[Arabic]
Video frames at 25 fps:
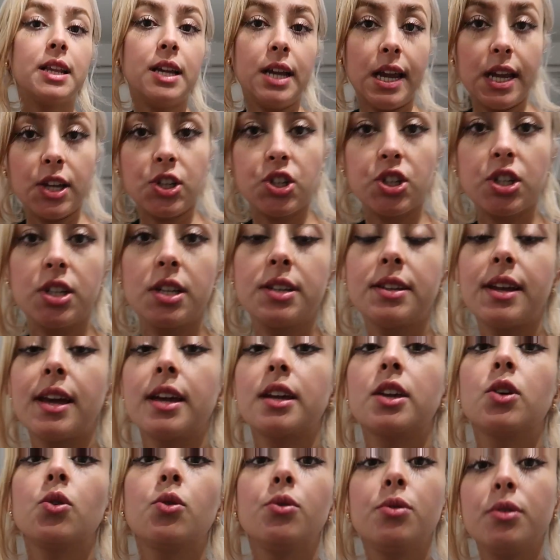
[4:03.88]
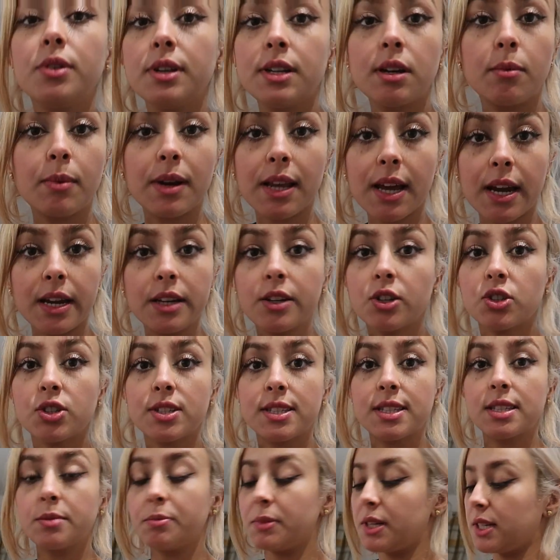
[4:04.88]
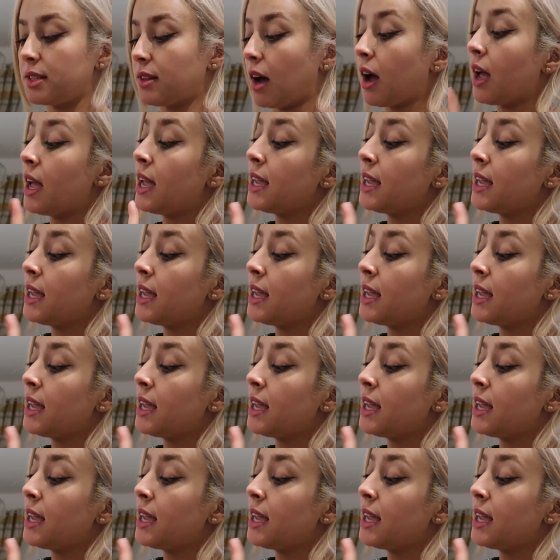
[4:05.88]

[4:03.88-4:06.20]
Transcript: اللي عايشين هنايا كيقولوا لي ما لقيناش السميده